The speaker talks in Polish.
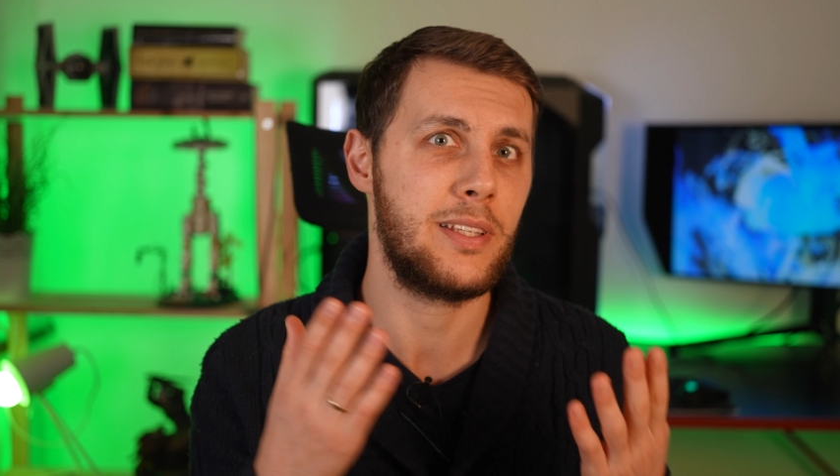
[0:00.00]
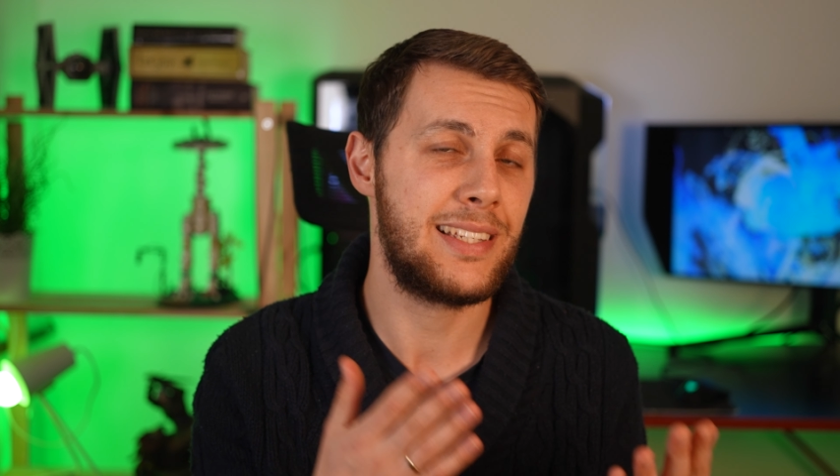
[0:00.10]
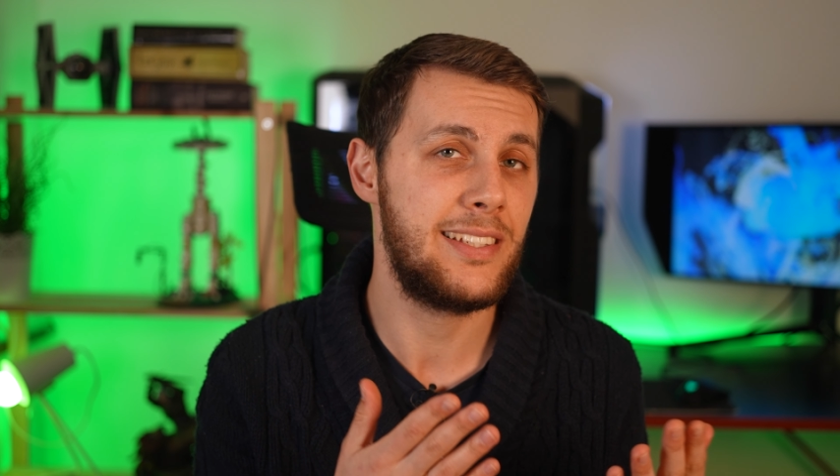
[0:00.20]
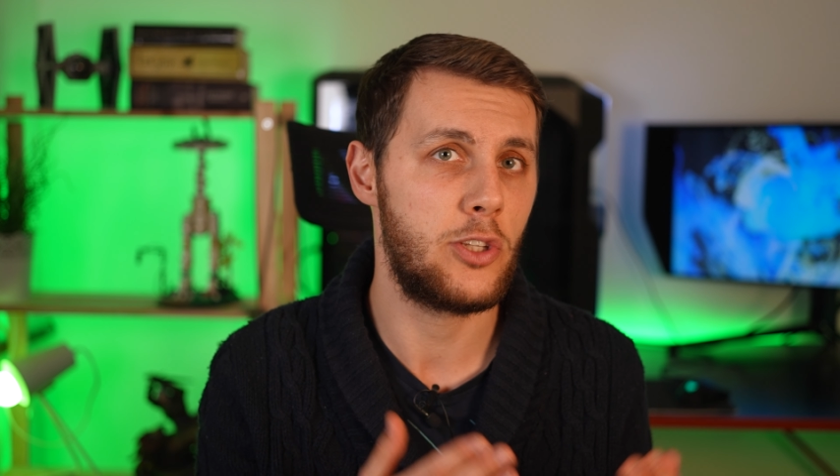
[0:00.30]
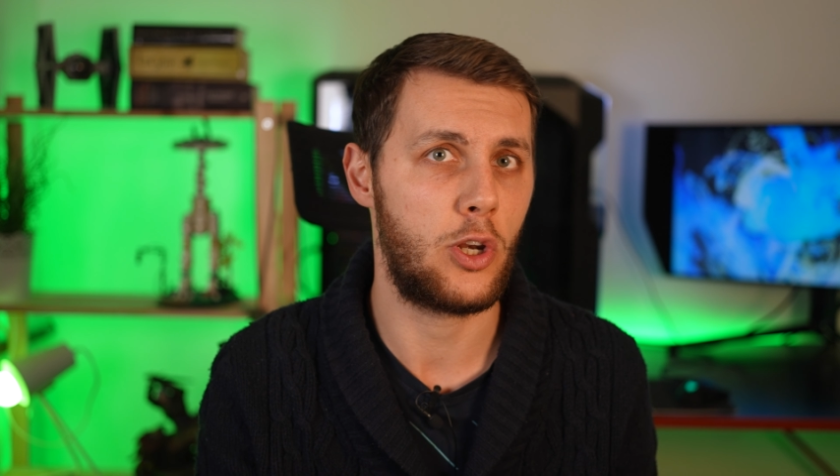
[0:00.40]
z
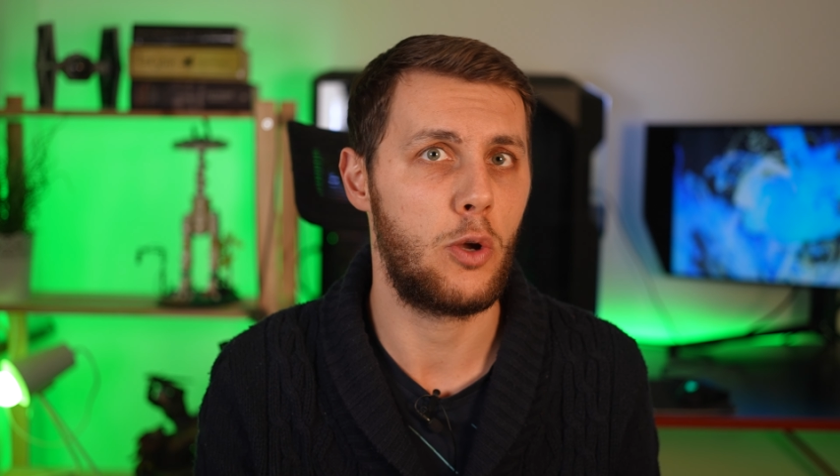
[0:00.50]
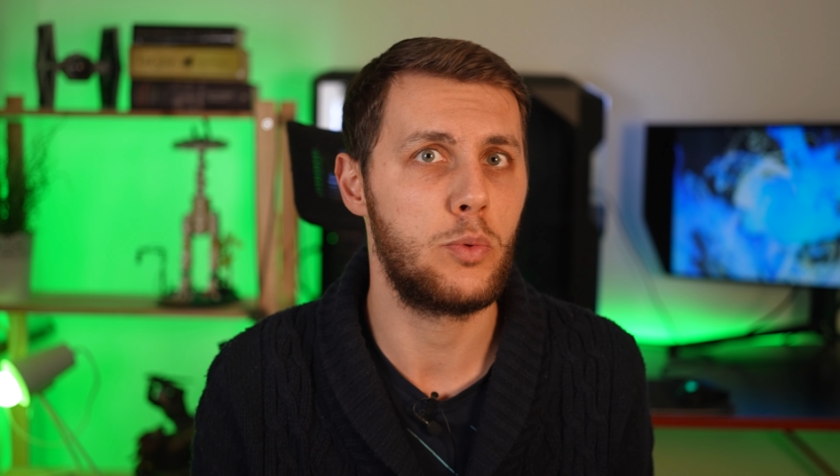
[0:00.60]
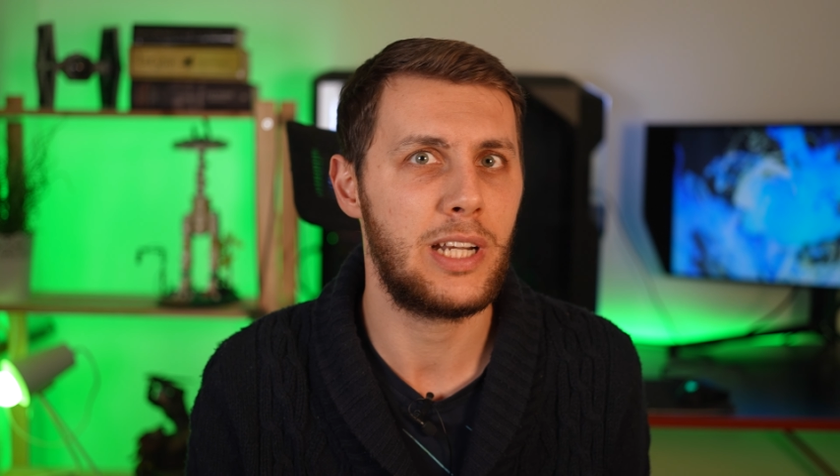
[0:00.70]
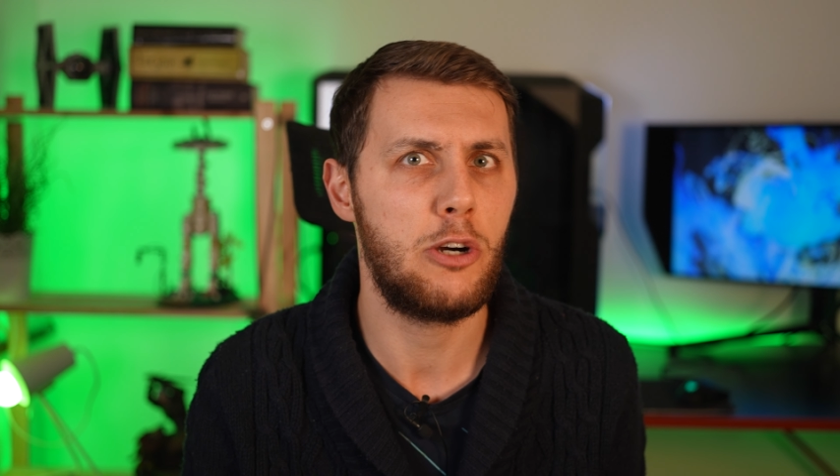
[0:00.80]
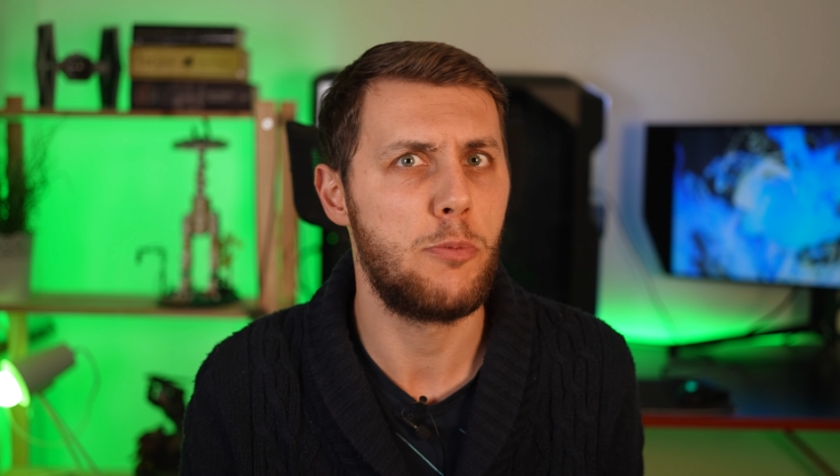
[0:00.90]
historią
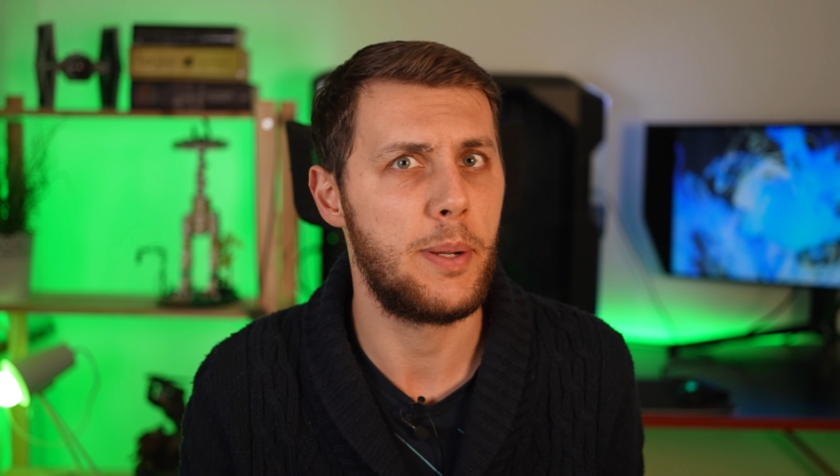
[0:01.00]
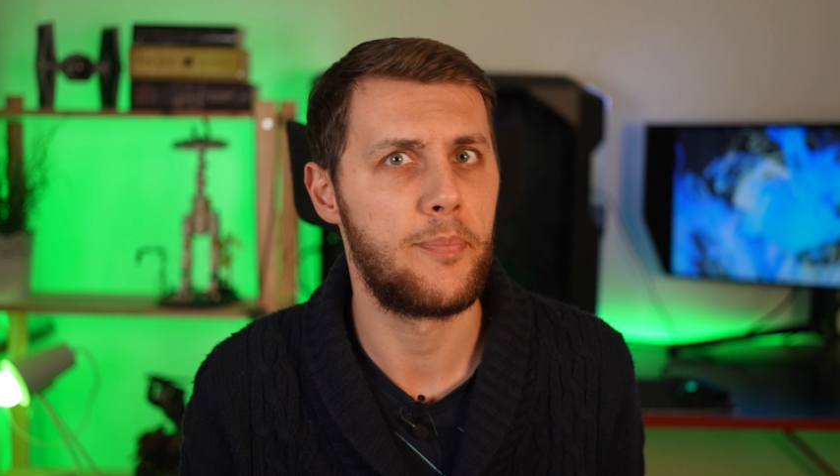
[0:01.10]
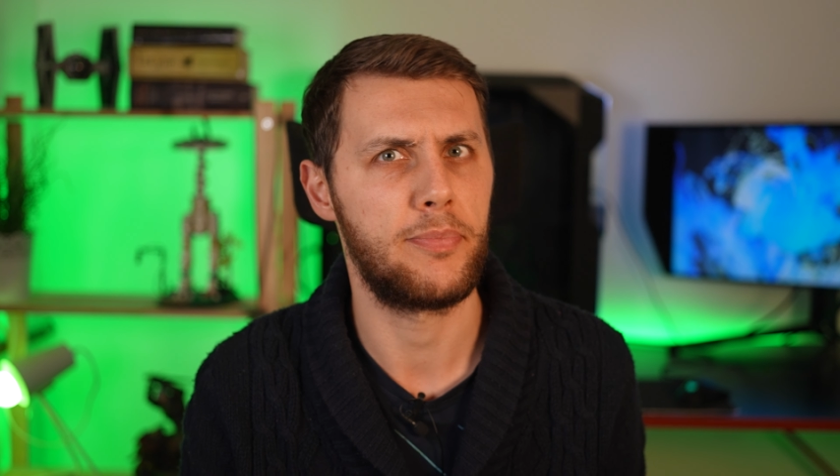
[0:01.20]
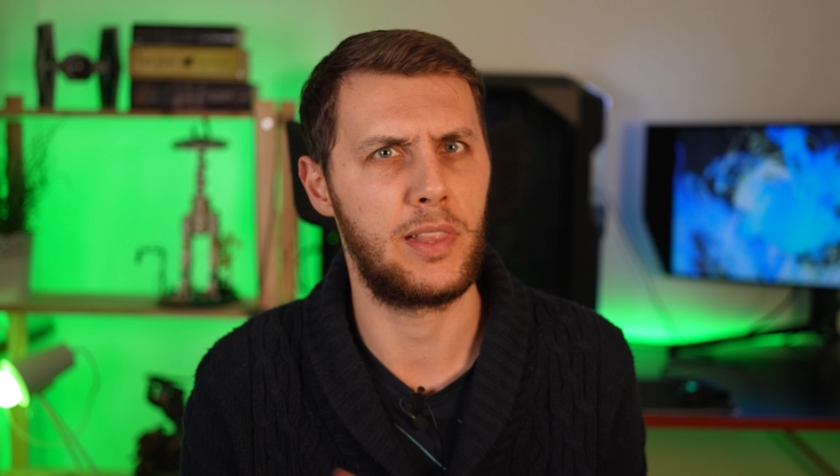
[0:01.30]
traumy.